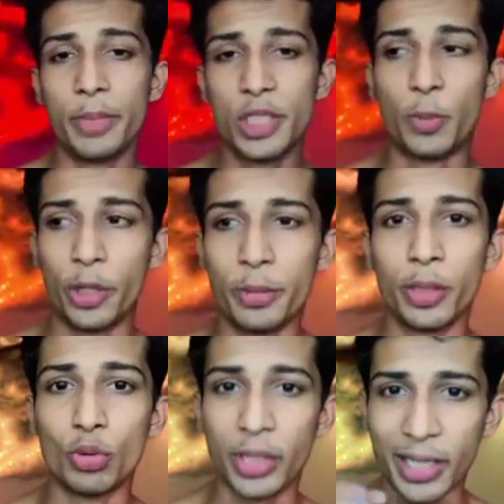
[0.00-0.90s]
बीच बॉडी
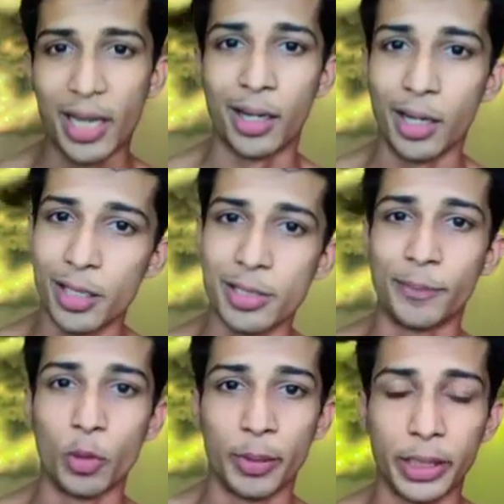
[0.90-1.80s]
में तूने क्या हगा ना
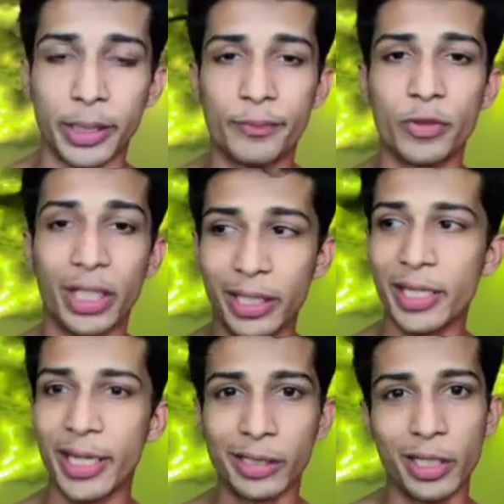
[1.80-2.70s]
सबको पता है तेरे
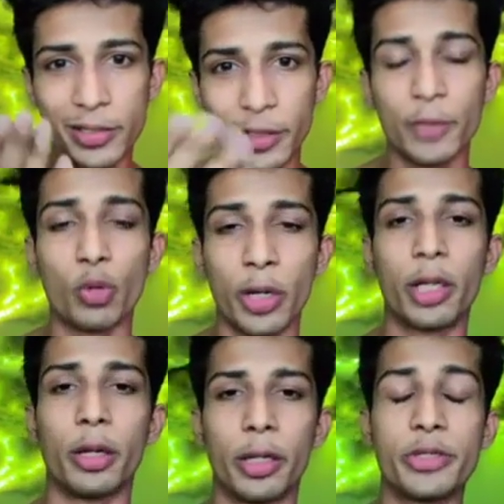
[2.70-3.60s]
ही एथलीट तेरी
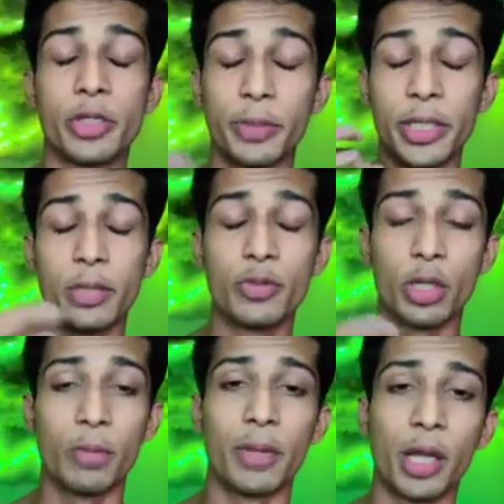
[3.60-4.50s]
बुराई कर रहे इससे बड़ी
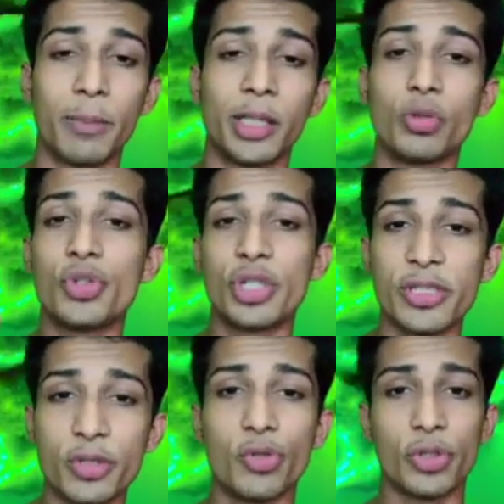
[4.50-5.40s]
शर्मनाक बात कोई
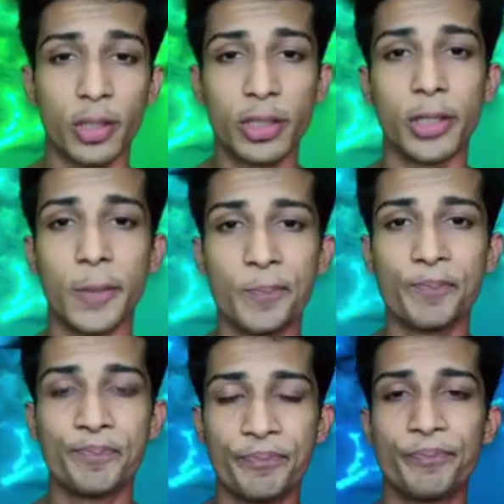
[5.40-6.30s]
चीज़ नहीं हो सकती है
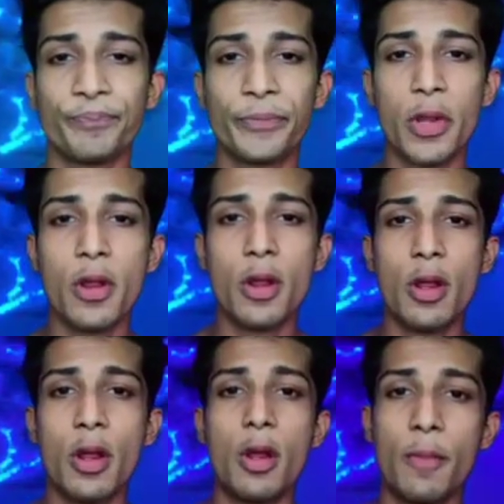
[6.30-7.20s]

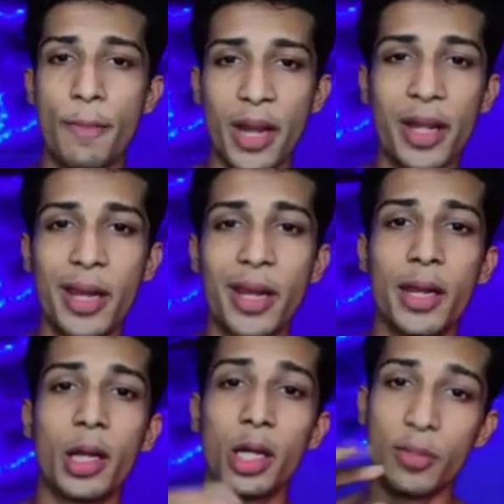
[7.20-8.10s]
मैंने
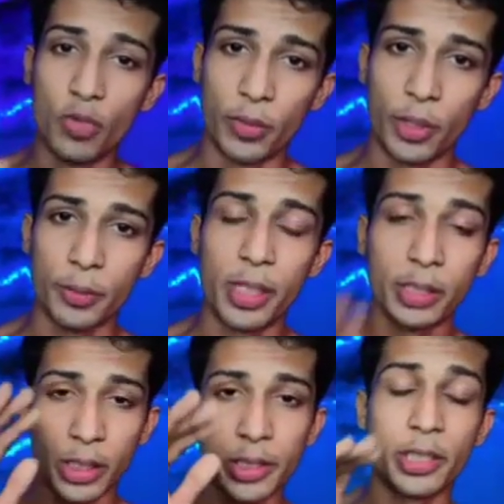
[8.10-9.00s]
कम उम्र
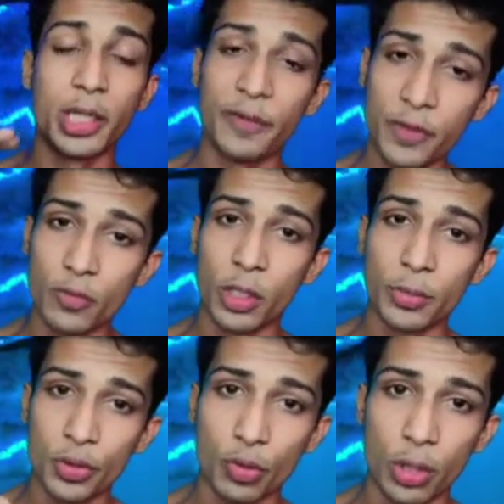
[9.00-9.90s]
में तेरे से काफ़ी उम्र
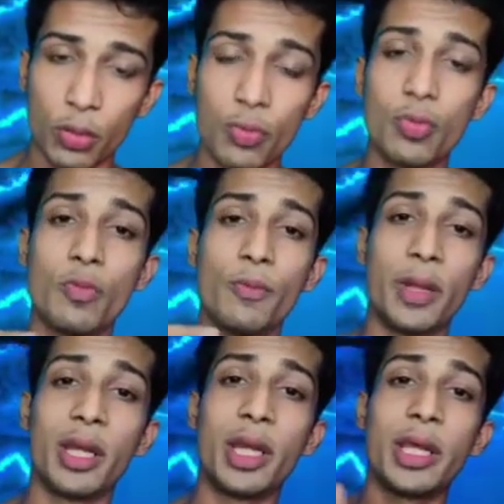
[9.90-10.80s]
में छोटा हूं
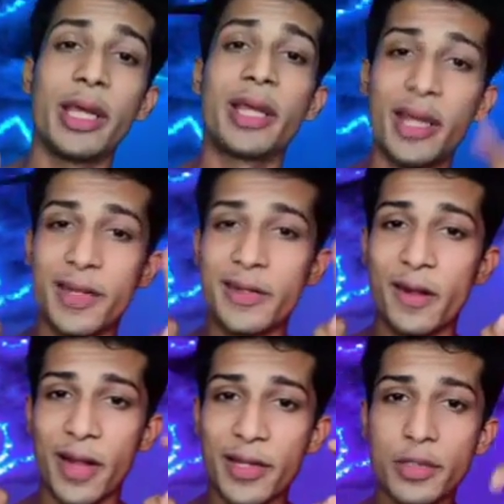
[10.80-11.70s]
मैंने एक
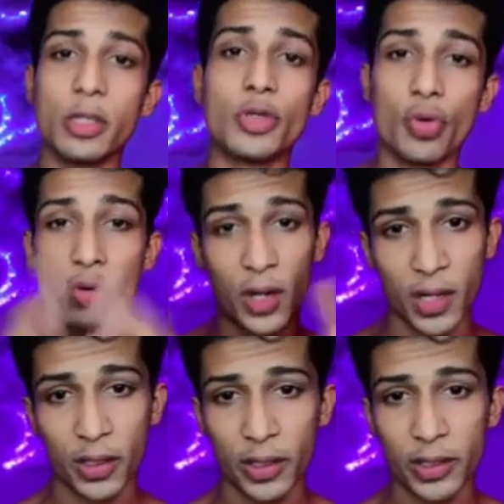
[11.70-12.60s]
इंटरनेशनल शो
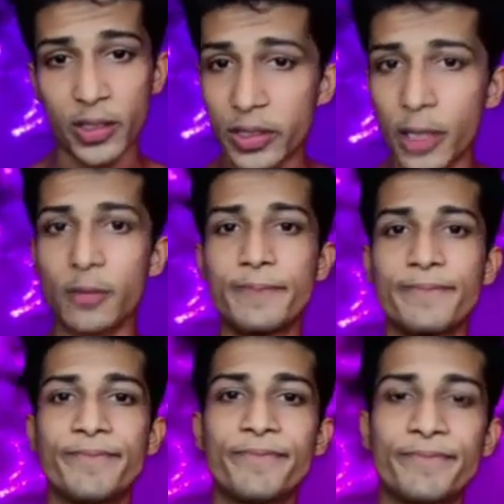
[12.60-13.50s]
खड़ा करके दे दिया
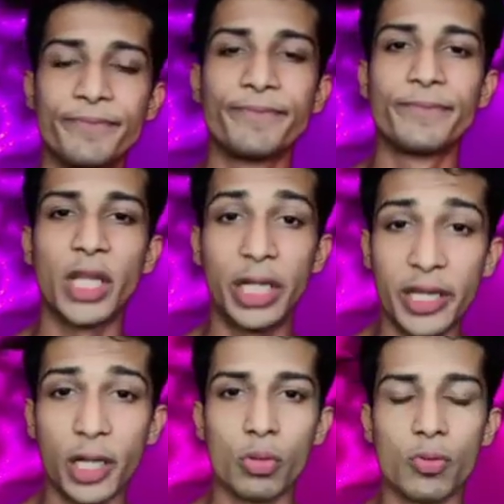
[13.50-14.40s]

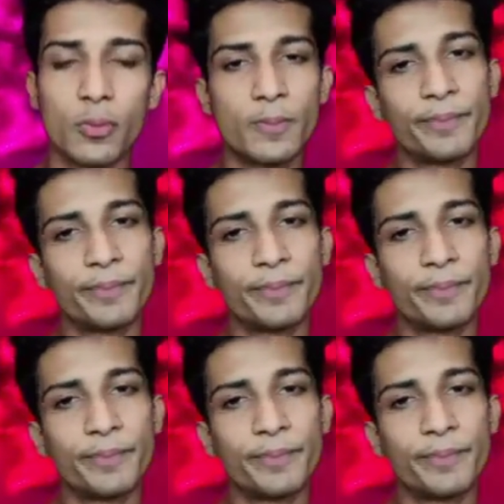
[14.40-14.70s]
इंडिया को